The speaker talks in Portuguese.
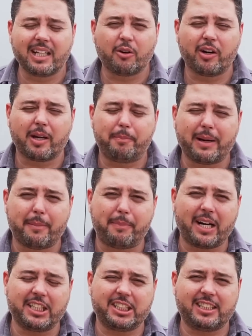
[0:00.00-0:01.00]
agora para a
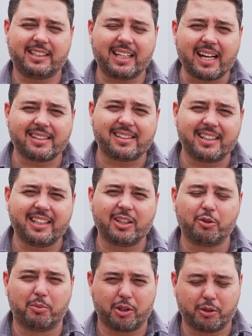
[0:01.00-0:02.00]
parte traseira
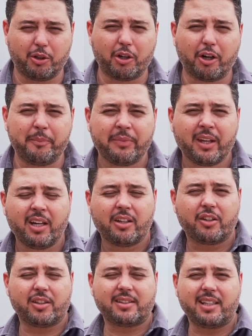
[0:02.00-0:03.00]
do motorhome,
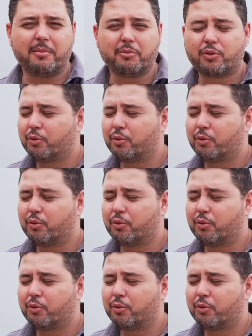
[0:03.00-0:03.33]
nós temos